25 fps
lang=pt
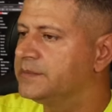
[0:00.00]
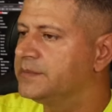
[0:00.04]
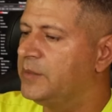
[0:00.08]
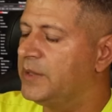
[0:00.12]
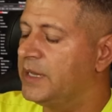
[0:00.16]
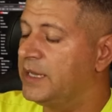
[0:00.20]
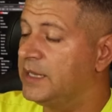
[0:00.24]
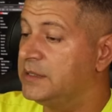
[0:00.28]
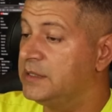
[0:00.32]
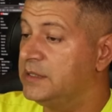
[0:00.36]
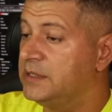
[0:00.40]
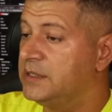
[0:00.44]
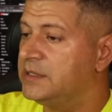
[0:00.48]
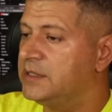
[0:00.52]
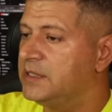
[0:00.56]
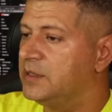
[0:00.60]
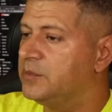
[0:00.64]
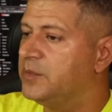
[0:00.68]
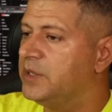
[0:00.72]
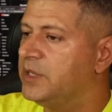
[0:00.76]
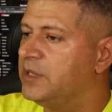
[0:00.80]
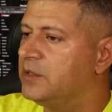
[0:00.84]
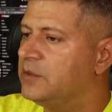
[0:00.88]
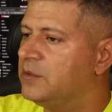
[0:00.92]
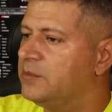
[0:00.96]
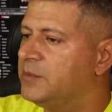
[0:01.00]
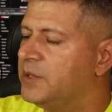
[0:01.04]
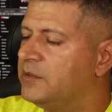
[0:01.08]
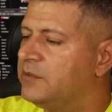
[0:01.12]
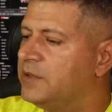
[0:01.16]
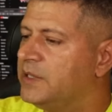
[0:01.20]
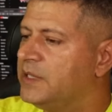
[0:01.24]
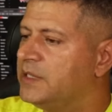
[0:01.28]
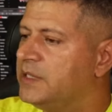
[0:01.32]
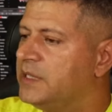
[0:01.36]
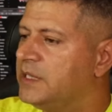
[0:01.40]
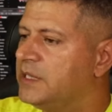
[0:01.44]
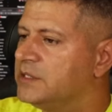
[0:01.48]
uma cadeira também com uma
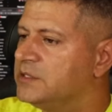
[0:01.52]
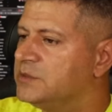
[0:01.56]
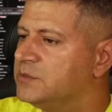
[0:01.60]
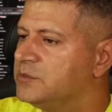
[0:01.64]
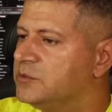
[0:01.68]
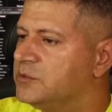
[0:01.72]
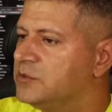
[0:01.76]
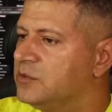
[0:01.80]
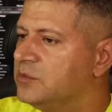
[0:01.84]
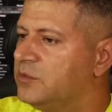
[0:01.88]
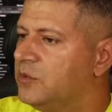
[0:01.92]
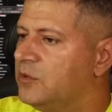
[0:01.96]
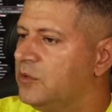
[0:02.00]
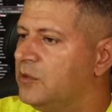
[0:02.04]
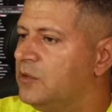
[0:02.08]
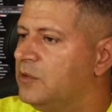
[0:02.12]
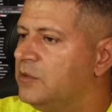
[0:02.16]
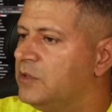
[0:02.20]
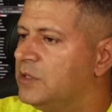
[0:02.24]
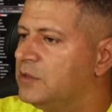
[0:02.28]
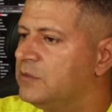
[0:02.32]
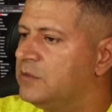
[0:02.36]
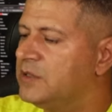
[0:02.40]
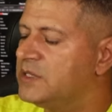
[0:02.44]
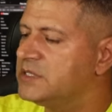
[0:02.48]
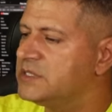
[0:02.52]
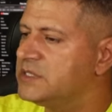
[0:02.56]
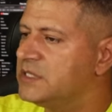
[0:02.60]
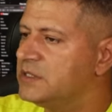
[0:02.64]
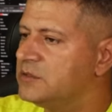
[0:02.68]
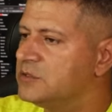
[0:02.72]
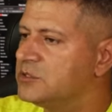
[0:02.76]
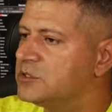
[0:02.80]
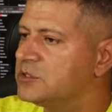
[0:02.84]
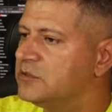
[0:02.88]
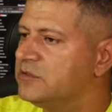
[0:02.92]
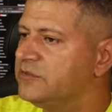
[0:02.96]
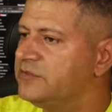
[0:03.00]
qualidade muito boa, com
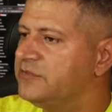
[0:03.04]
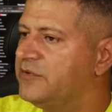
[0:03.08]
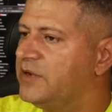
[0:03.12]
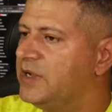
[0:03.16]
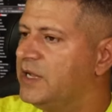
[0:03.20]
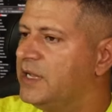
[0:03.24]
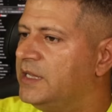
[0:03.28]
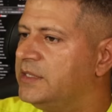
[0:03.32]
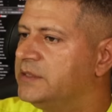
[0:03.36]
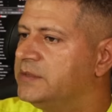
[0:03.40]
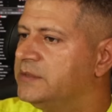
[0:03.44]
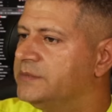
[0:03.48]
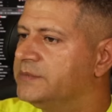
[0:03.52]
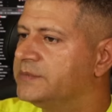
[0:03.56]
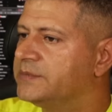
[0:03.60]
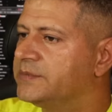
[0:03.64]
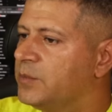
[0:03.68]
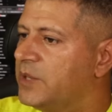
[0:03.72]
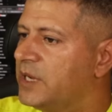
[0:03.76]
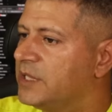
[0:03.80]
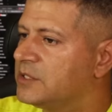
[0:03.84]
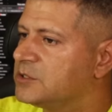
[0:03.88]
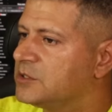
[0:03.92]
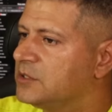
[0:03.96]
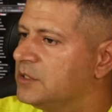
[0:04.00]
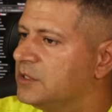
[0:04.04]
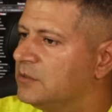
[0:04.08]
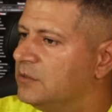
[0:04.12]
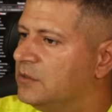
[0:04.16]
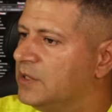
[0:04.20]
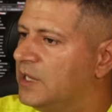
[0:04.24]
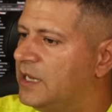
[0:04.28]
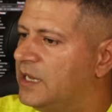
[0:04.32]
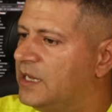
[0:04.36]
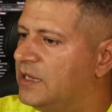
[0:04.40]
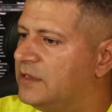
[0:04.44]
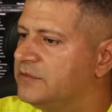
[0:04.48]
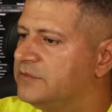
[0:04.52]
assento estofado, braço
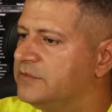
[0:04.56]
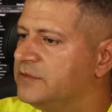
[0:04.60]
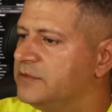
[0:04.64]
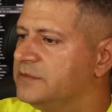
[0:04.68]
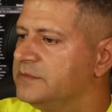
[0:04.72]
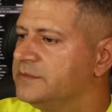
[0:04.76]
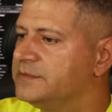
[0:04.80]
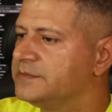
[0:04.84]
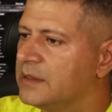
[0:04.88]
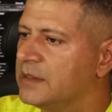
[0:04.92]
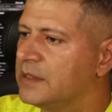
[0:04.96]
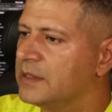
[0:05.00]
regulável.